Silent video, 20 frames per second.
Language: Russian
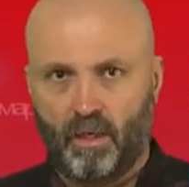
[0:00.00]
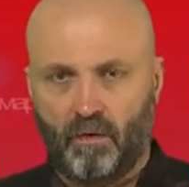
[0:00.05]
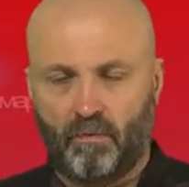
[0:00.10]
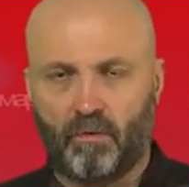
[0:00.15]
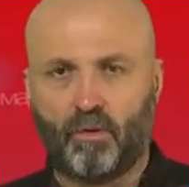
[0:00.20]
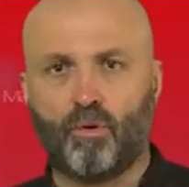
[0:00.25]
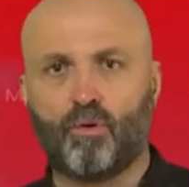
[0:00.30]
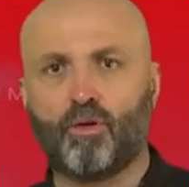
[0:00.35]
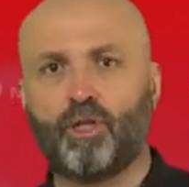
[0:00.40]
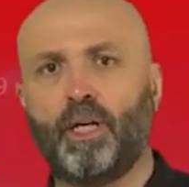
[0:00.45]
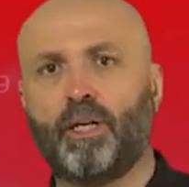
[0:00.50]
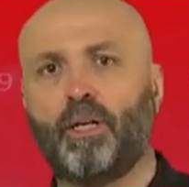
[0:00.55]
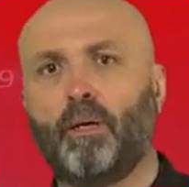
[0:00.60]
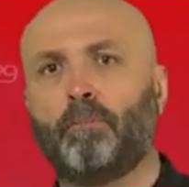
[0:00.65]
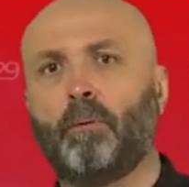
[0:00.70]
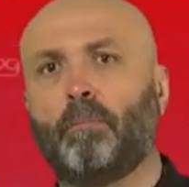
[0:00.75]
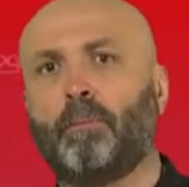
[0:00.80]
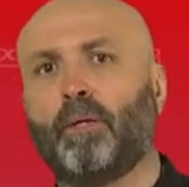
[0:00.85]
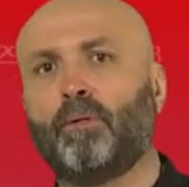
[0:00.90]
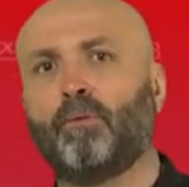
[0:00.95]
В окружение
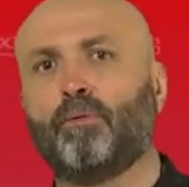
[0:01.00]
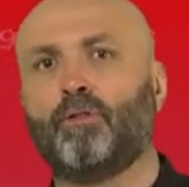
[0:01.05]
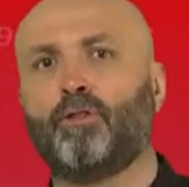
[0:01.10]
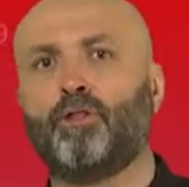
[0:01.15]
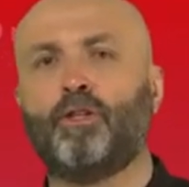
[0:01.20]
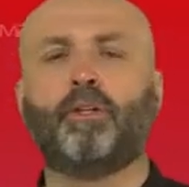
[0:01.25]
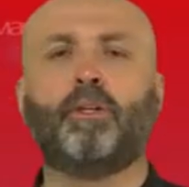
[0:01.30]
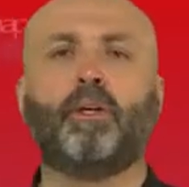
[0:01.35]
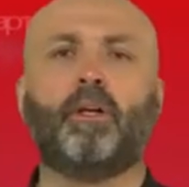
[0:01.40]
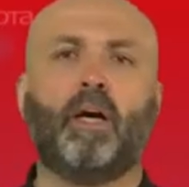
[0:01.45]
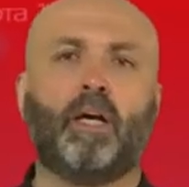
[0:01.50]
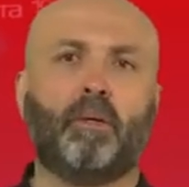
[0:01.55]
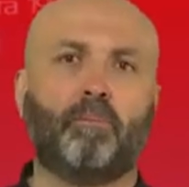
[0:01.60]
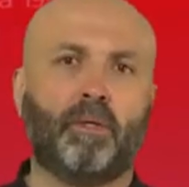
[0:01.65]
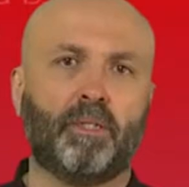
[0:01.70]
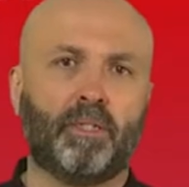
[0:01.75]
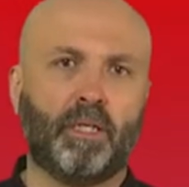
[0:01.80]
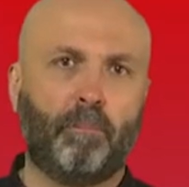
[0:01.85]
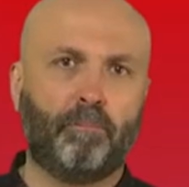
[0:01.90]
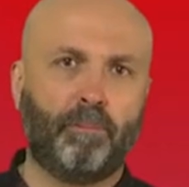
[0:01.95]
попадут четыре
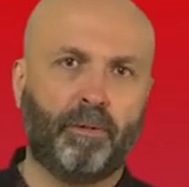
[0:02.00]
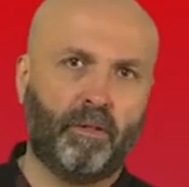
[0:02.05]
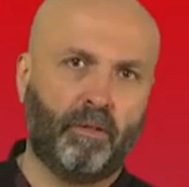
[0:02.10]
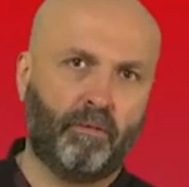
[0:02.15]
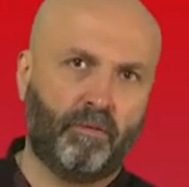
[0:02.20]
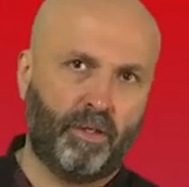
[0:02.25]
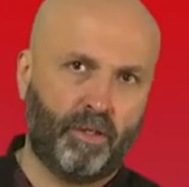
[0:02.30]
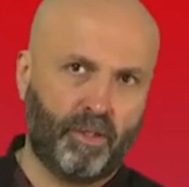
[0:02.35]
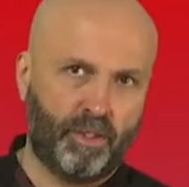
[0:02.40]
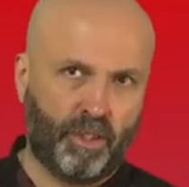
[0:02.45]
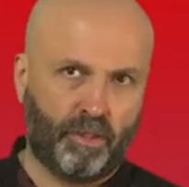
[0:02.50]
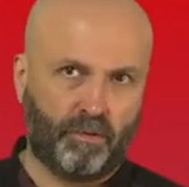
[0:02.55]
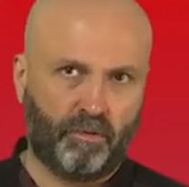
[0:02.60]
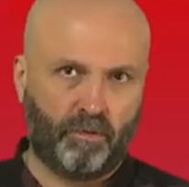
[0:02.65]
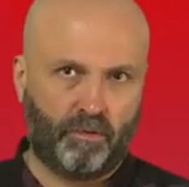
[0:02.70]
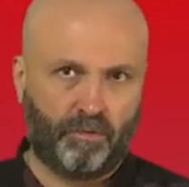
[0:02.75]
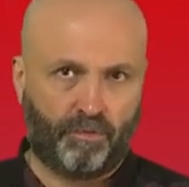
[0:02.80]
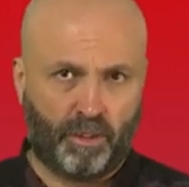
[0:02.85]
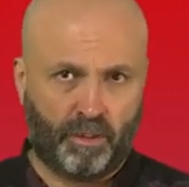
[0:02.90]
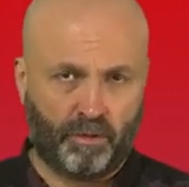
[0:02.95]
армии Западного и
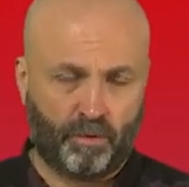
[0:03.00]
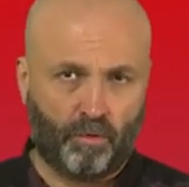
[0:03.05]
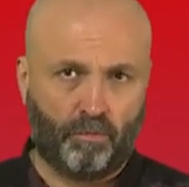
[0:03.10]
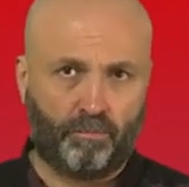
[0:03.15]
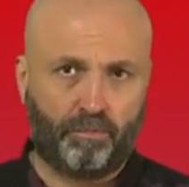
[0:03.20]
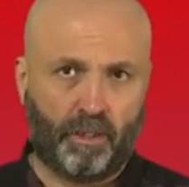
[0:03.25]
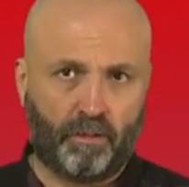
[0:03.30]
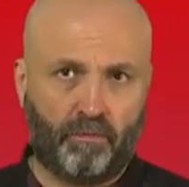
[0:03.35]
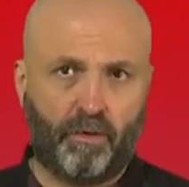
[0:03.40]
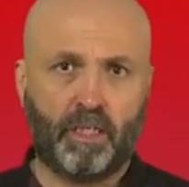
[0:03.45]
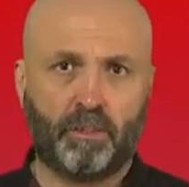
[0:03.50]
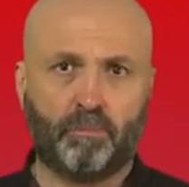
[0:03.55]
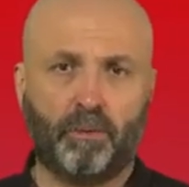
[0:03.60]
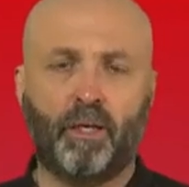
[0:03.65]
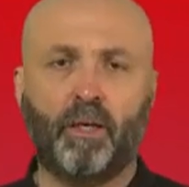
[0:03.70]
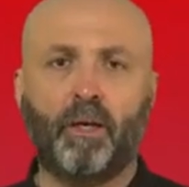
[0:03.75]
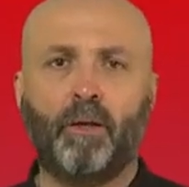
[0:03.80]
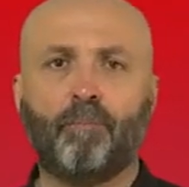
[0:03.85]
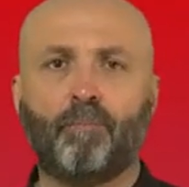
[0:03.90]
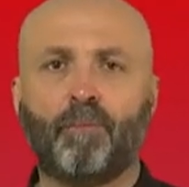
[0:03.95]
Резервного фронтов по под
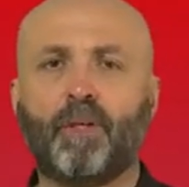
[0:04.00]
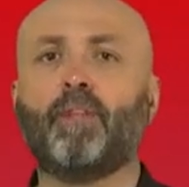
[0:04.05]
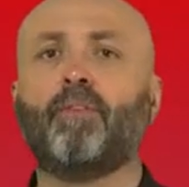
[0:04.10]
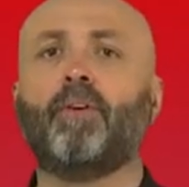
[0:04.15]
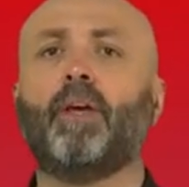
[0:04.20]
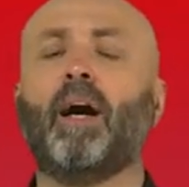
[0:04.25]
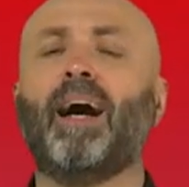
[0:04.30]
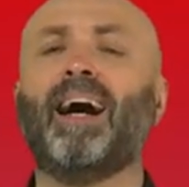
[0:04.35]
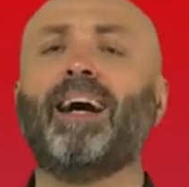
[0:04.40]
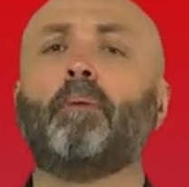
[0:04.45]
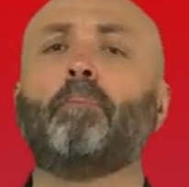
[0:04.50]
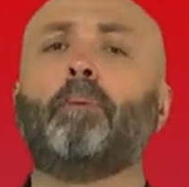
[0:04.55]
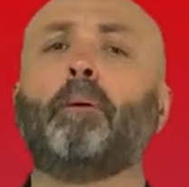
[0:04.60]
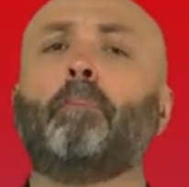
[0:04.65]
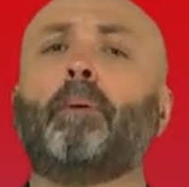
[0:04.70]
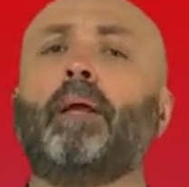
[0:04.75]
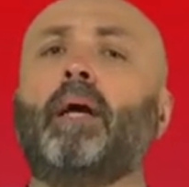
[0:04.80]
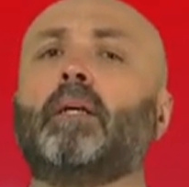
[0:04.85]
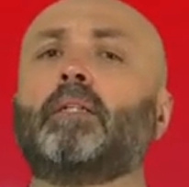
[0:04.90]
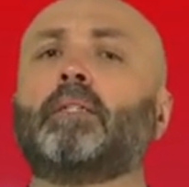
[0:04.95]
Вязьмой и две армии
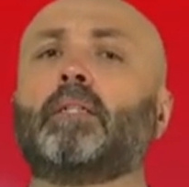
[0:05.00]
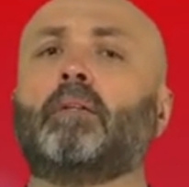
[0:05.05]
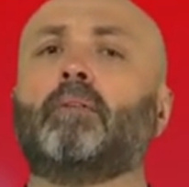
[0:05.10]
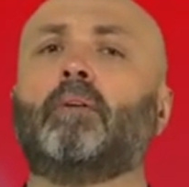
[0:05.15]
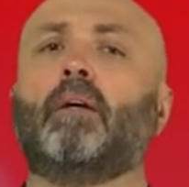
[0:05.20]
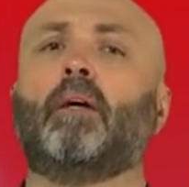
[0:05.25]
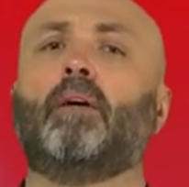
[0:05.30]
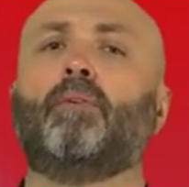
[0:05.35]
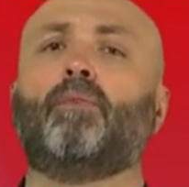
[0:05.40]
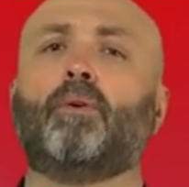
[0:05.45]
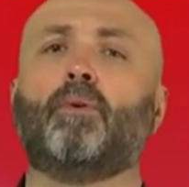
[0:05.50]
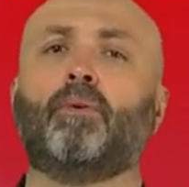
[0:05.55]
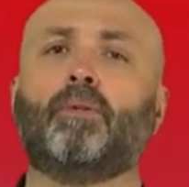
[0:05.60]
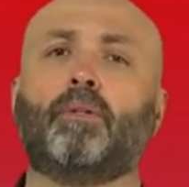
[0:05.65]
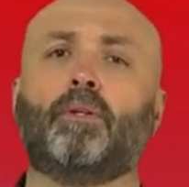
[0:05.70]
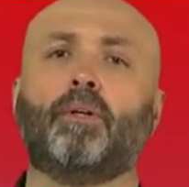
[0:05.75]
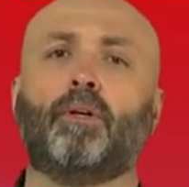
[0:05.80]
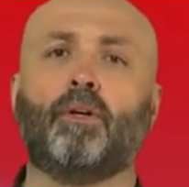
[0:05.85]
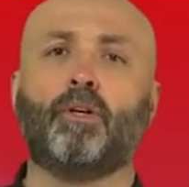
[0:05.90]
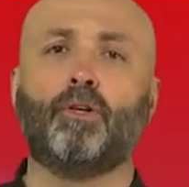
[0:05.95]
Брянского
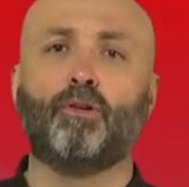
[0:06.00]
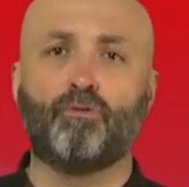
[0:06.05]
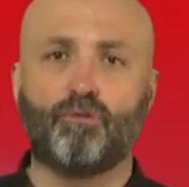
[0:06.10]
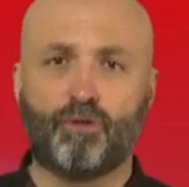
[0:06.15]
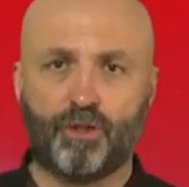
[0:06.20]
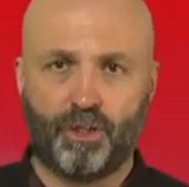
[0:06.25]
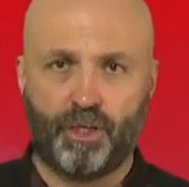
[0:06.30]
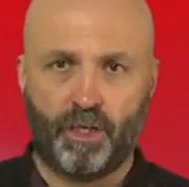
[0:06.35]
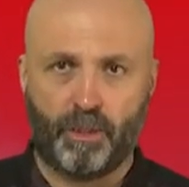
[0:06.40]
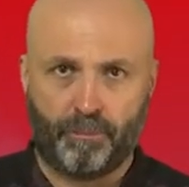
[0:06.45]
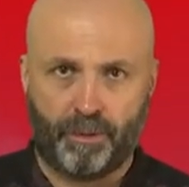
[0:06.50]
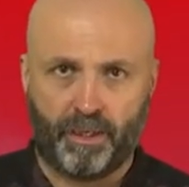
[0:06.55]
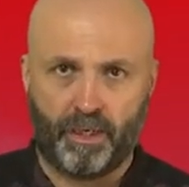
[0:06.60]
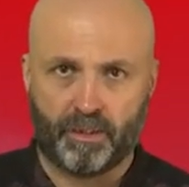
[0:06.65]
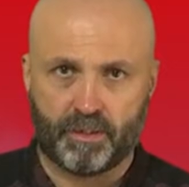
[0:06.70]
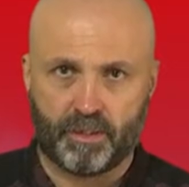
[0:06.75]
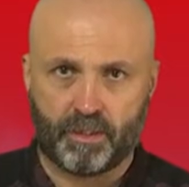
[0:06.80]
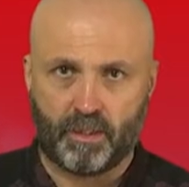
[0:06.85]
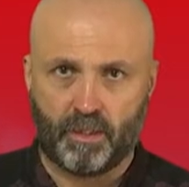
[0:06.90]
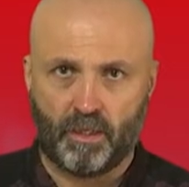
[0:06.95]
фронта южнее
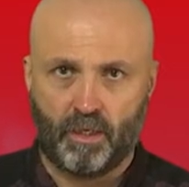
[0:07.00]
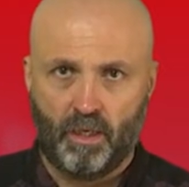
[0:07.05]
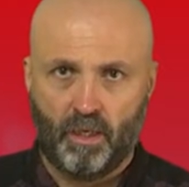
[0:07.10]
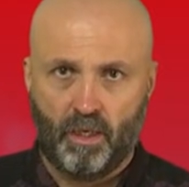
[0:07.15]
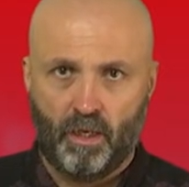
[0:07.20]
Брянска.